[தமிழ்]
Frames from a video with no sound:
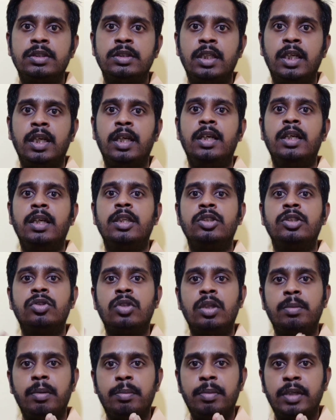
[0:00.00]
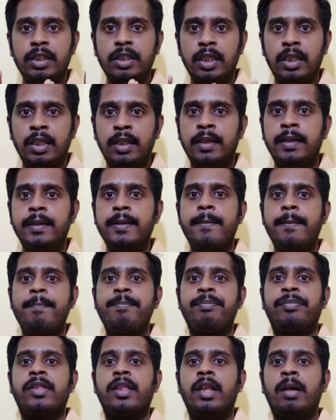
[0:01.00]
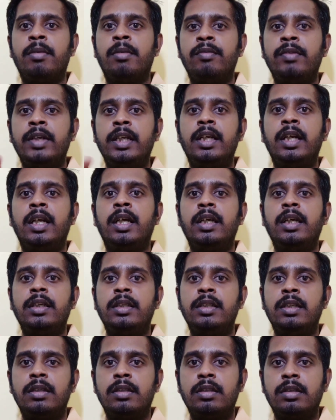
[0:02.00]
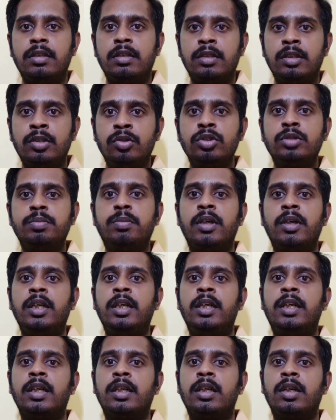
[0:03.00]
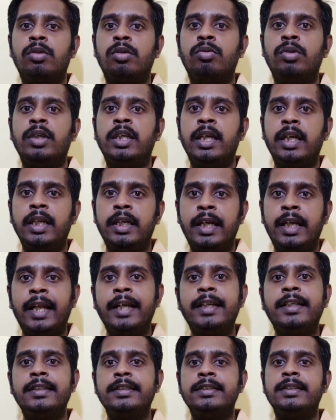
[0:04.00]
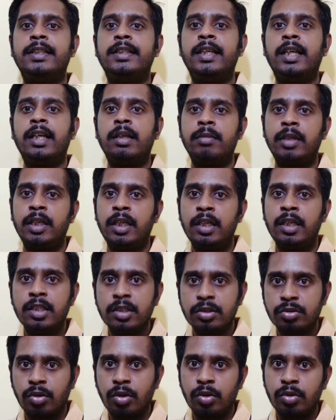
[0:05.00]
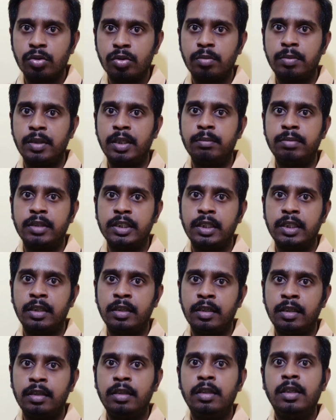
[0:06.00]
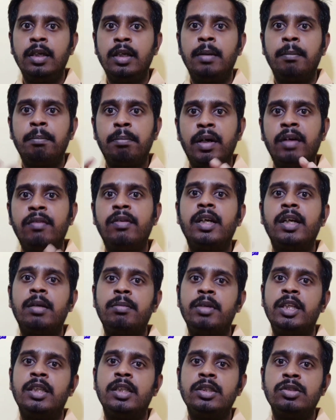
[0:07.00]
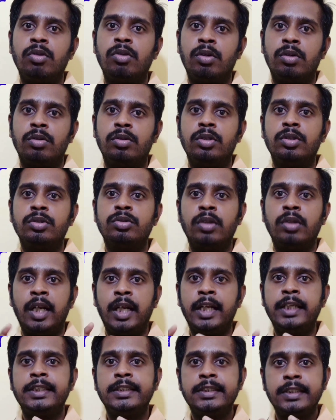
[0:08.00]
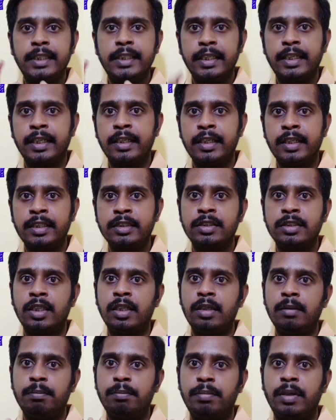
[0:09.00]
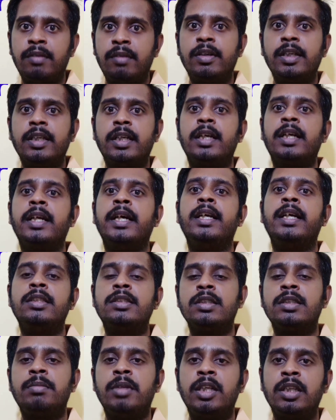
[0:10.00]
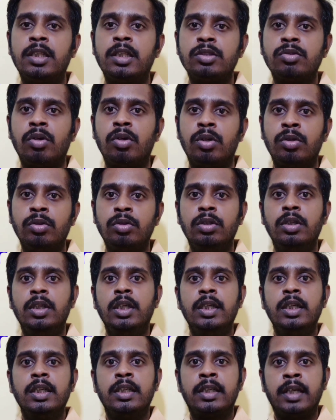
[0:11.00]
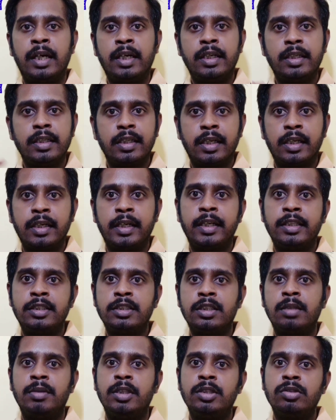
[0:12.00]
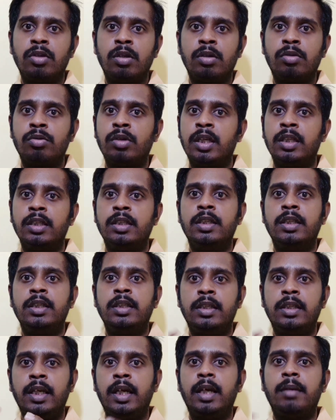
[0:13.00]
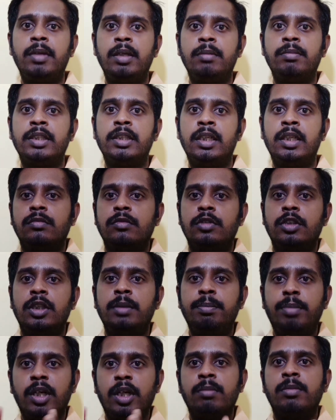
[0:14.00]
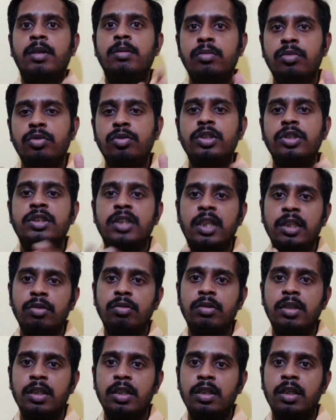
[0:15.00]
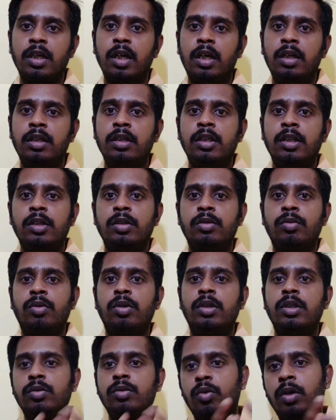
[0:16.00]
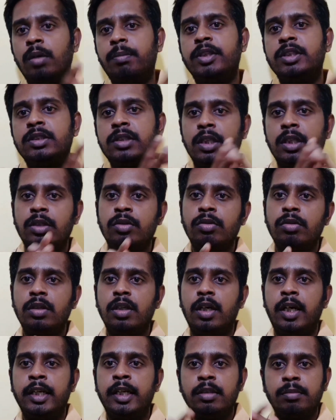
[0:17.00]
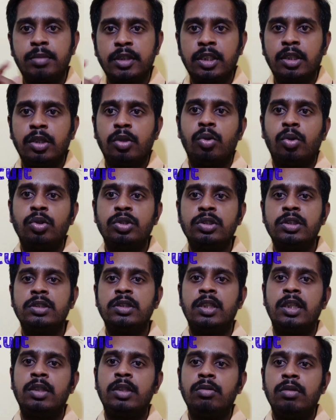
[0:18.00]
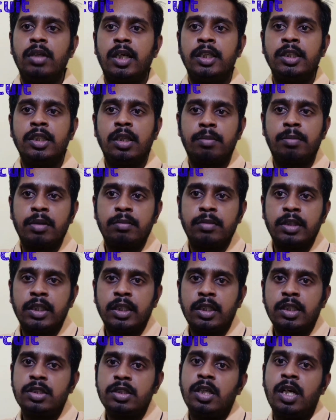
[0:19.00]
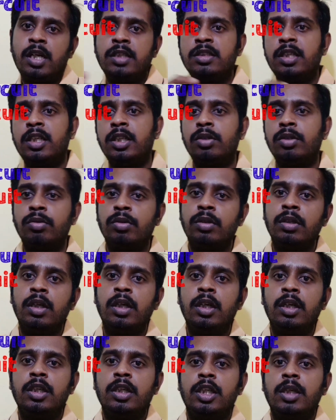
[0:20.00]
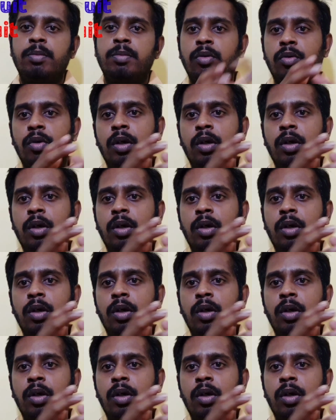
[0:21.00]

சரியா ஸோ இப்போ பார்த்தீங்கன்னா நம்ம வீட்டில் யூஸ் பண்ணிக்கிட்டு இருக்கக்கூடிய எலக்ட்ரிசிட்டியை நம்ம என்னென்னு சொல்லணும் அப்படின்னு பார்த்தீங்கன்னா பவர் அப்படின்னு தான் சொல்லணும் ஸோ எலக்ட்ரிசிட்டி கட் ஆச்சுன்னா பவர் கட் ஆயிடுச்சு அப்படின்னு தான் சொல்லணும் கரண்ட்டு கட் ஆயிடுச்சு அப்படின்னு சொல்லக்கூடாது ஏன் அப்படின்னு பார்த்தீங்கன்னா இப்போ நம்ம மூணு சர்க்கியூட் எடுத்துக்கலாம் ஒன்று ஓப்பன் சர்க்கியூட் அடுத்து பார்த்திங்கன்னா க்ளோஸ்டு சர்க்கியூட் அதுக்கப்புறம் பார்த்திங்கன்னா ஷார்ட் சர்க்கியூட் இப்போ